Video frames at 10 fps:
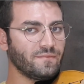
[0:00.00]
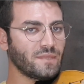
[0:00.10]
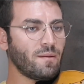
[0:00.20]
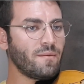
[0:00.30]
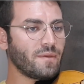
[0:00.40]

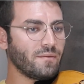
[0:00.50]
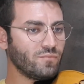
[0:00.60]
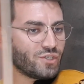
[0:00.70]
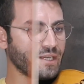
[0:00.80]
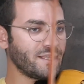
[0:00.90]
Tamam mı?
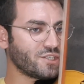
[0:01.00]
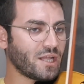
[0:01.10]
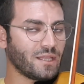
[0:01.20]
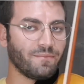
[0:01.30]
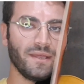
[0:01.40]
Bu şekilde
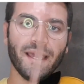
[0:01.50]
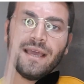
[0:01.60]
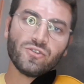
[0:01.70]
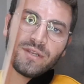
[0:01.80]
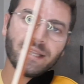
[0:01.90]
çaldım.
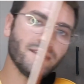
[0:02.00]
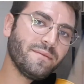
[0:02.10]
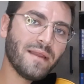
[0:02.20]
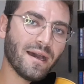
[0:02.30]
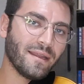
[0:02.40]
En son
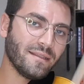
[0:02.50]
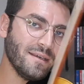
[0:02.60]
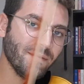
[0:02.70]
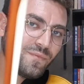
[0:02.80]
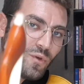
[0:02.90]
eklediğim la
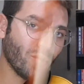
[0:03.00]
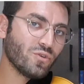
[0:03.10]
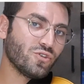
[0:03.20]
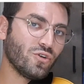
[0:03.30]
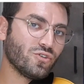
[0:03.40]
neydi?
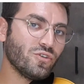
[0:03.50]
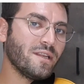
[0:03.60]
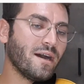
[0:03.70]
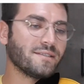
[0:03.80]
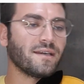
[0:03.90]
Onuncu
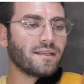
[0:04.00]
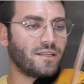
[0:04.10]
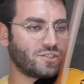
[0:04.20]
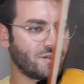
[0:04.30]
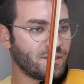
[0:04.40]
ölçünün la'sı
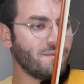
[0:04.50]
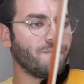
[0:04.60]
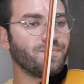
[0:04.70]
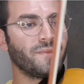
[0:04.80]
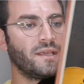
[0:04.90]
arkadaşlar.
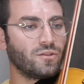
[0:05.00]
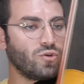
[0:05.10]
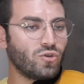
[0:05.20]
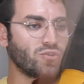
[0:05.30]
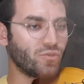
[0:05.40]
Tamam.
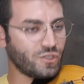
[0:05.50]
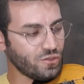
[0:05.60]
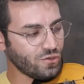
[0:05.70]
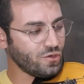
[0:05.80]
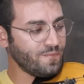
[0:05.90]
Dokuz onu
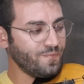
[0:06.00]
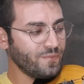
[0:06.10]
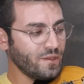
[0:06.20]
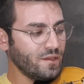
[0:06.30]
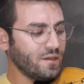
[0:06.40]
çalıyorum.
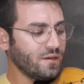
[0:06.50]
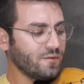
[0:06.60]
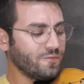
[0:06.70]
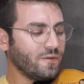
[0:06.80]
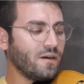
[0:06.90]

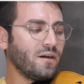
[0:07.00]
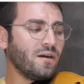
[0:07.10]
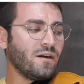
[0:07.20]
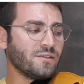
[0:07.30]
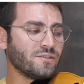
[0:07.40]

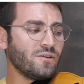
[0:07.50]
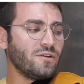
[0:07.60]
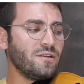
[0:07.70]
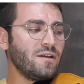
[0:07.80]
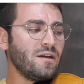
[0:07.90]
Fa,
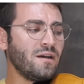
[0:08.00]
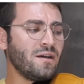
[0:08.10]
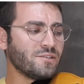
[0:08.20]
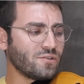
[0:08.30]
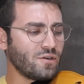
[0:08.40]
sol,
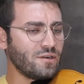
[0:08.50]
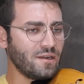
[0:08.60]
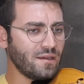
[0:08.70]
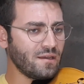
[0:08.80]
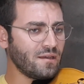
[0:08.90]
la, sol,
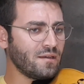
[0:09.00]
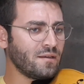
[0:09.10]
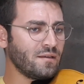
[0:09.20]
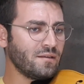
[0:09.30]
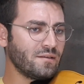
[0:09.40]
la.